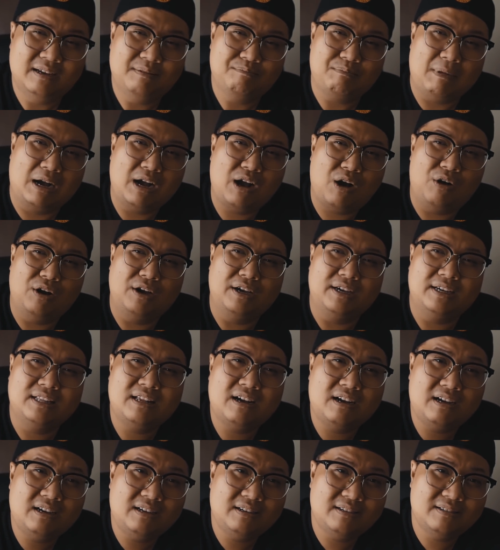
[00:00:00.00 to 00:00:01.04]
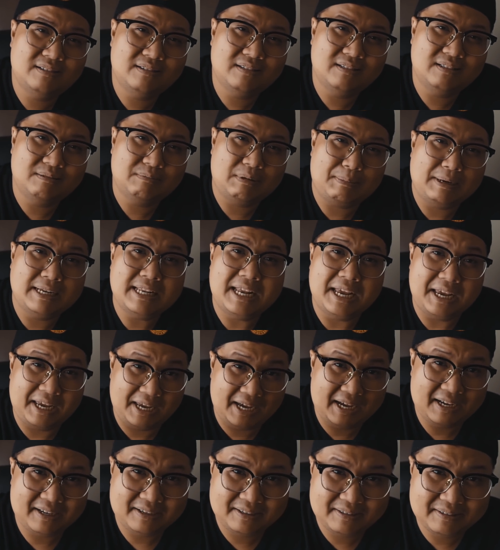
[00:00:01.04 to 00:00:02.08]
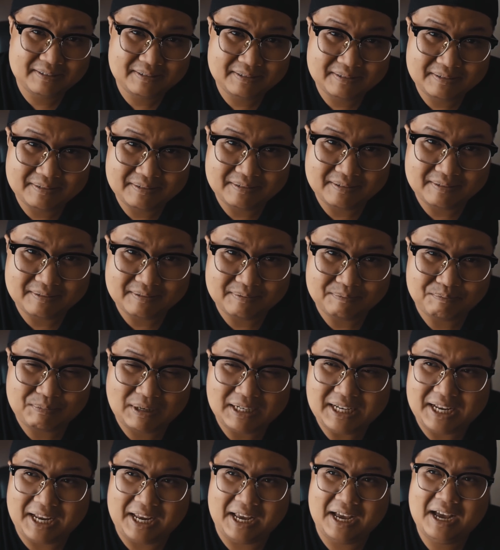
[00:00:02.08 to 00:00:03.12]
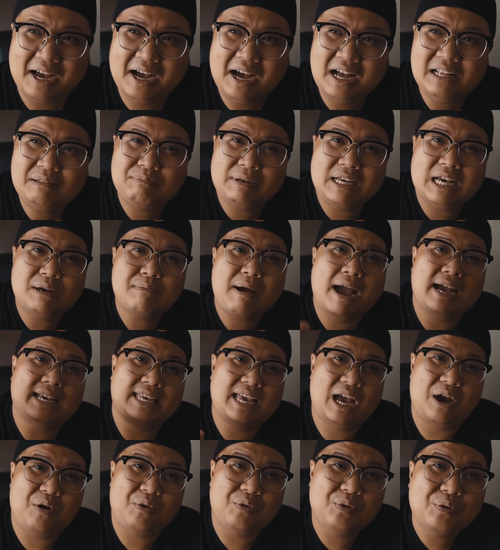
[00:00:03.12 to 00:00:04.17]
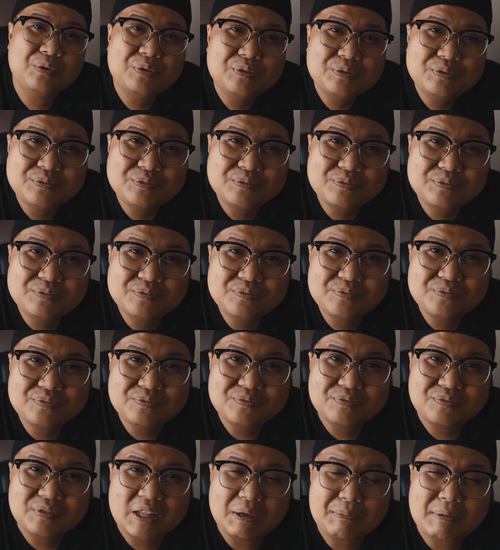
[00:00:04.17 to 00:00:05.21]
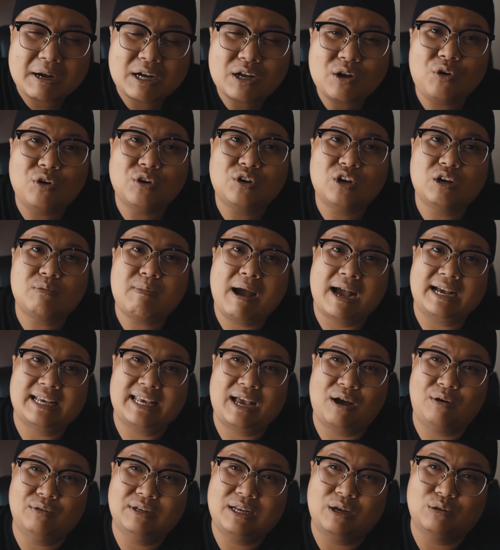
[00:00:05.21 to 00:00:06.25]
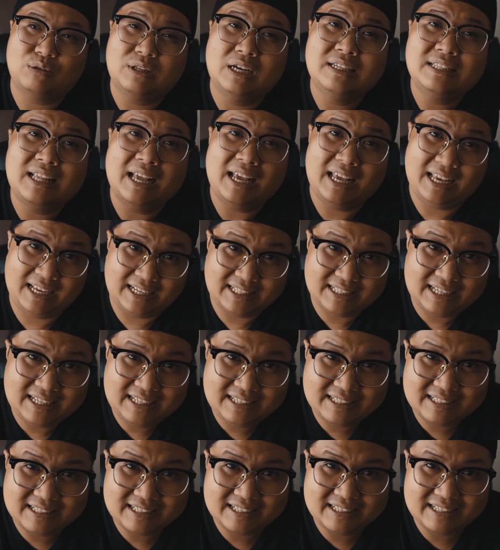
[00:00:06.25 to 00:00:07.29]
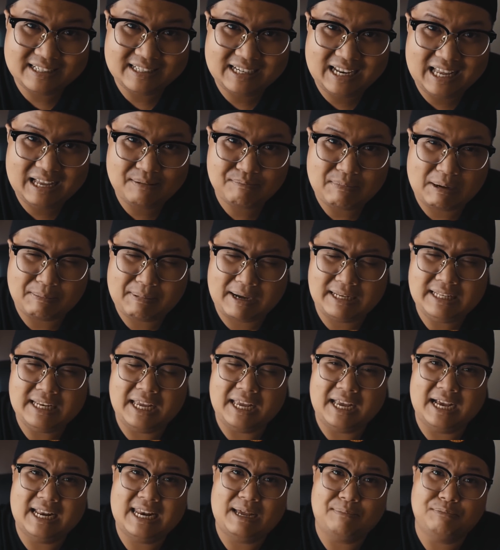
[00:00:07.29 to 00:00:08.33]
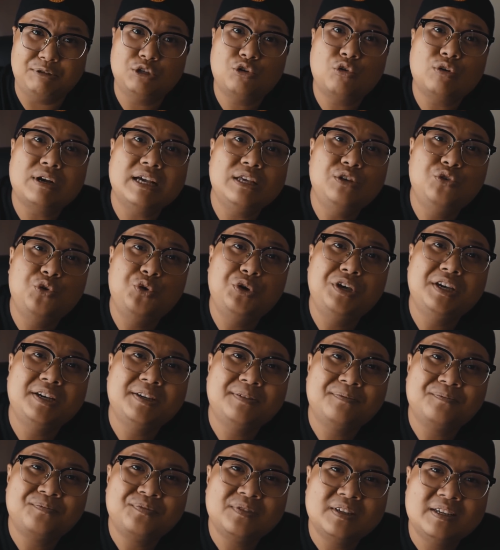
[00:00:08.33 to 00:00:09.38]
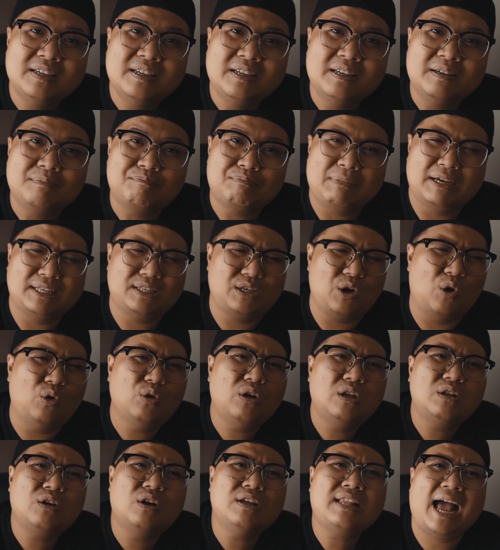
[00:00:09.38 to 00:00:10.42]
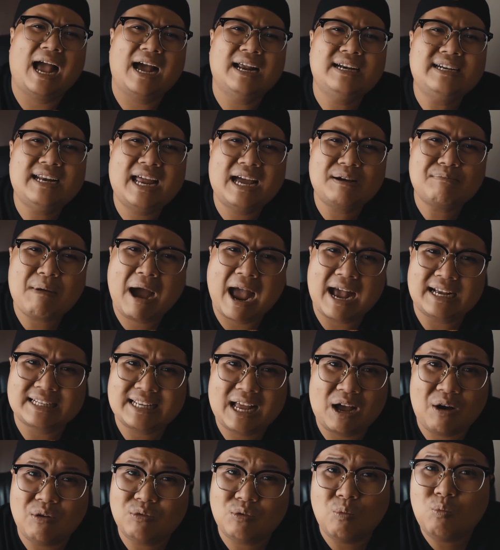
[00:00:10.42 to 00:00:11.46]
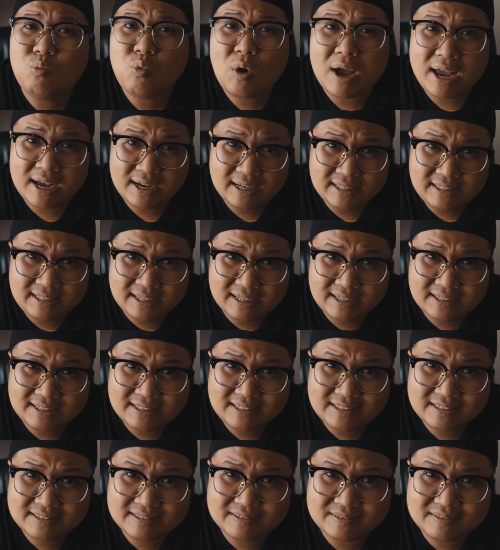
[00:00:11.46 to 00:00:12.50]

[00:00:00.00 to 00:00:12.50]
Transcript: bà ngồi ở đó mà bà địa bà địa hết mấy cái bàn nhậu để bà coi coi bàn nhậu nào thân thiện đó à, bà bà địa làm như có cái duyên mà chỗ đó nói thẳng ra bàn nào cũng quen hết trơn á